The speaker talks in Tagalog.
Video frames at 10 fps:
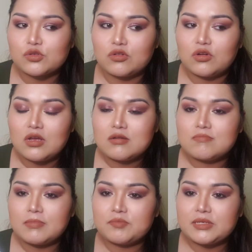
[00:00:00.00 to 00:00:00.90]
So
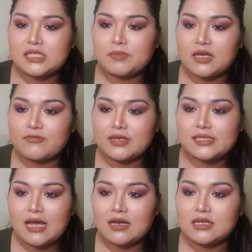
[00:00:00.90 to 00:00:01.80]
mabilis mag-effect
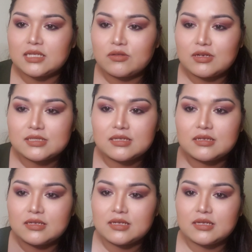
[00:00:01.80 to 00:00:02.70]
sa akin ito
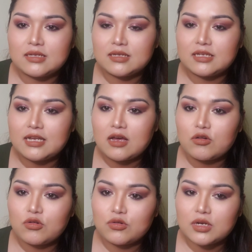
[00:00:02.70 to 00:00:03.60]
kasi hindi na
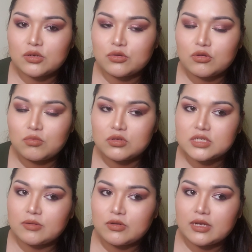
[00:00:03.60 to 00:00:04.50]
ako nagdo-double job,